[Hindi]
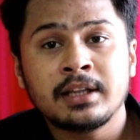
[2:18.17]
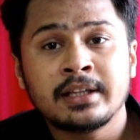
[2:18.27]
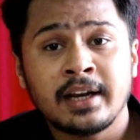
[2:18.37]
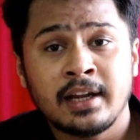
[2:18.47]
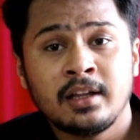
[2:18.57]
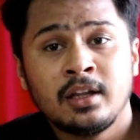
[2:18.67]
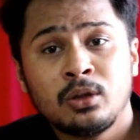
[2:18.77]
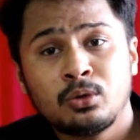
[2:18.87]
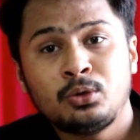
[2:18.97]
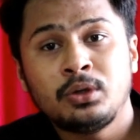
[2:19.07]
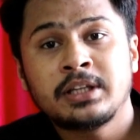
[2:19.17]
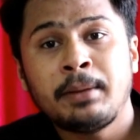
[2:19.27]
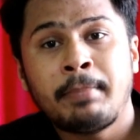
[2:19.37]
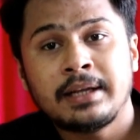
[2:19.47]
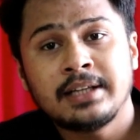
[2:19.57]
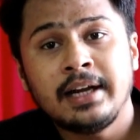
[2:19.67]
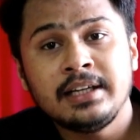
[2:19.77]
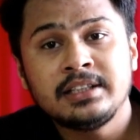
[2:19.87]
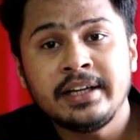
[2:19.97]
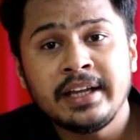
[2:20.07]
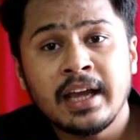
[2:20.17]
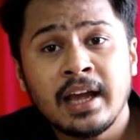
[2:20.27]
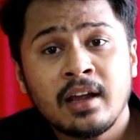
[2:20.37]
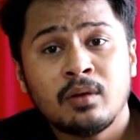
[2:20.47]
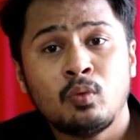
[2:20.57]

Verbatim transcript: बात करें तो जो इसकी पिक्सल डेंसिटी है